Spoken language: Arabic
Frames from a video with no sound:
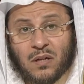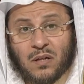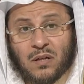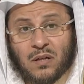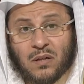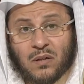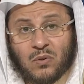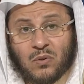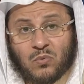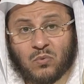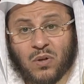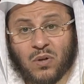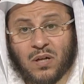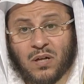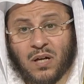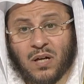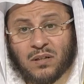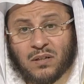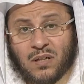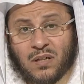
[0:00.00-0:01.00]
آه،
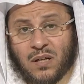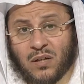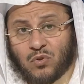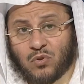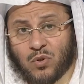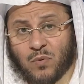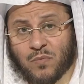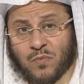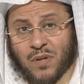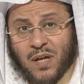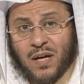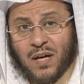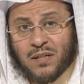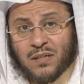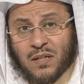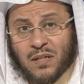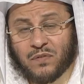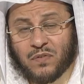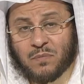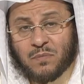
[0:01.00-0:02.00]
وأدلتهم
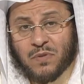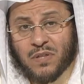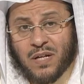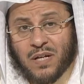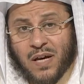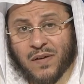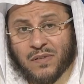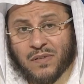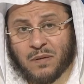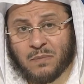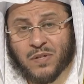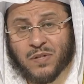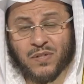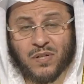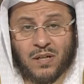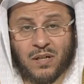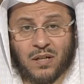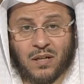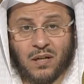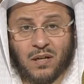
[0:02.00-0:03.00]
ظاهرة في مثل هذه
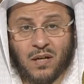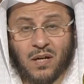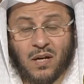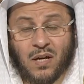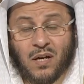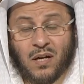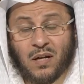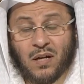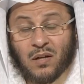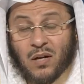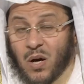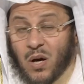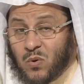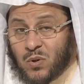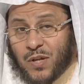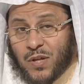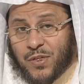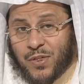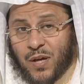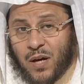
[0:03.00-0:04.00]
المسألة
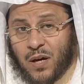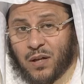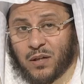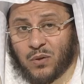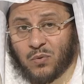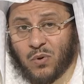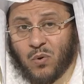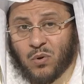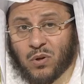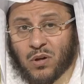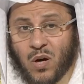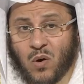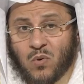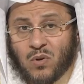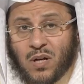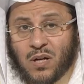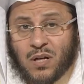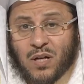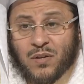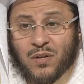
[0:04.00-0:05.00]
القول الثاني وهو
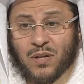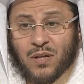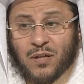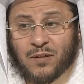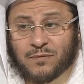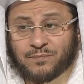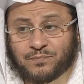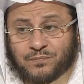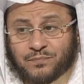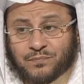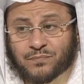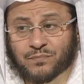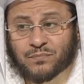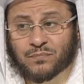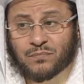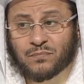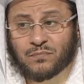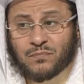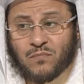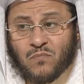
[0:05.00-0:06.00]
القول الذي
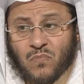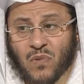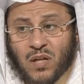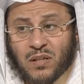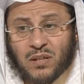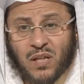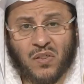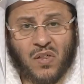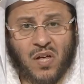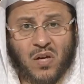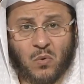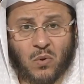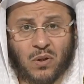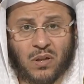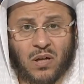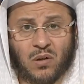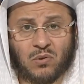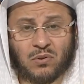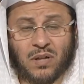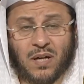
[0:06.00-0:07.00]
يظهر
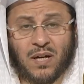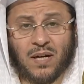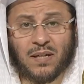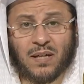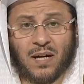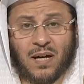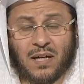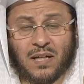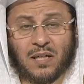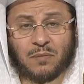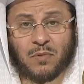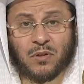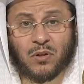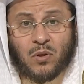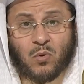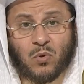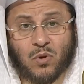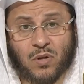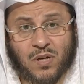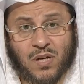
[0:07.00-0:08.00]
والله تعالى أعلم
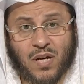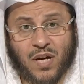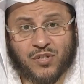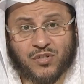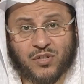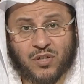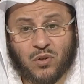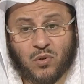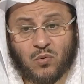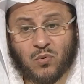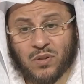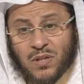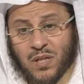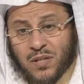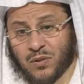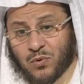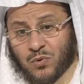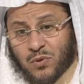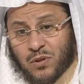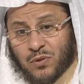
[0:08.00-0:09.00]
أنه هو الراجح هو
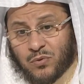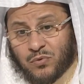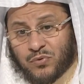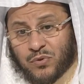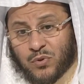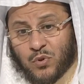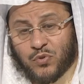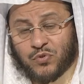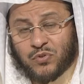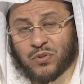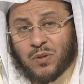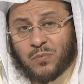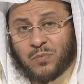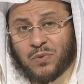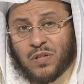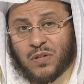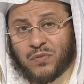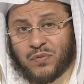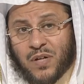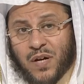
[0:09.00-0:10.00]
الذي أفتي
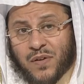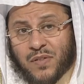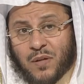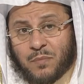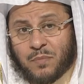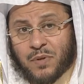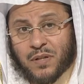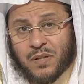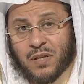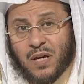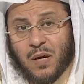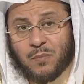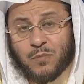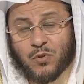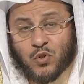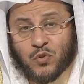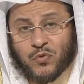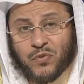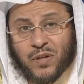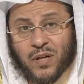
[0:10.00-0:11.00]
به في هذا
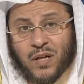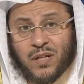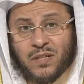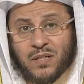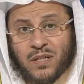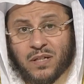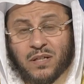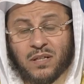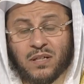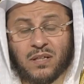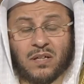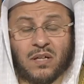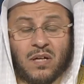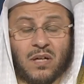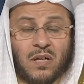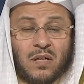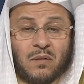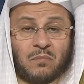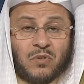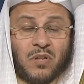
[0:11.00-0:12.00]
البرنامج وفي غيره
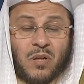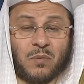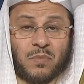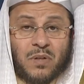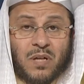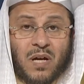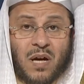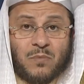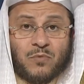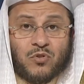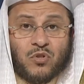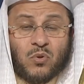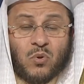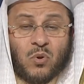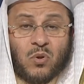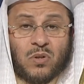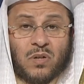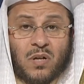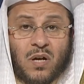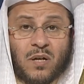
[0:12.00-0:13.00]
من البرامج
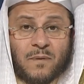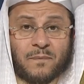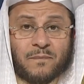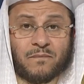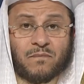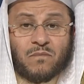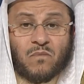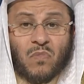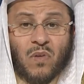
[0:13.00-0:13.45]
الأخرى